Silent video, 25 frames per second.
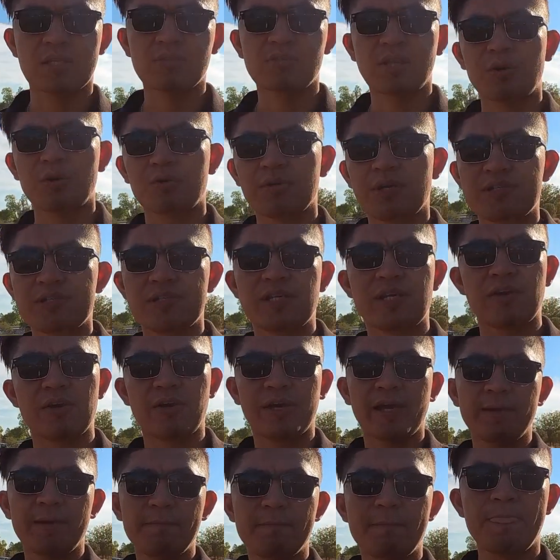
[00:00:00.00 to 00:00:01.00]
setahun di sini,
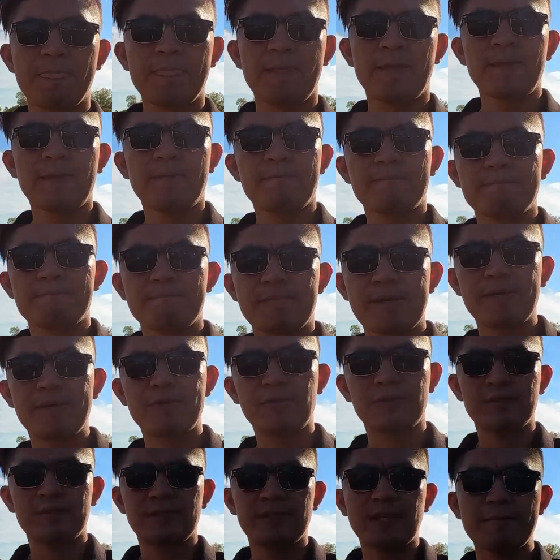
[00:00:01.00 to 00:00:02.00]
oke? Okay?
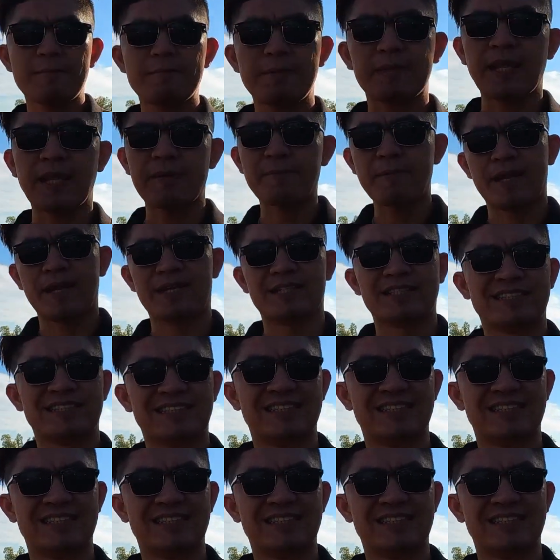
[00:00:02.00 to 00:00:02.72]
Berikut yang pertama,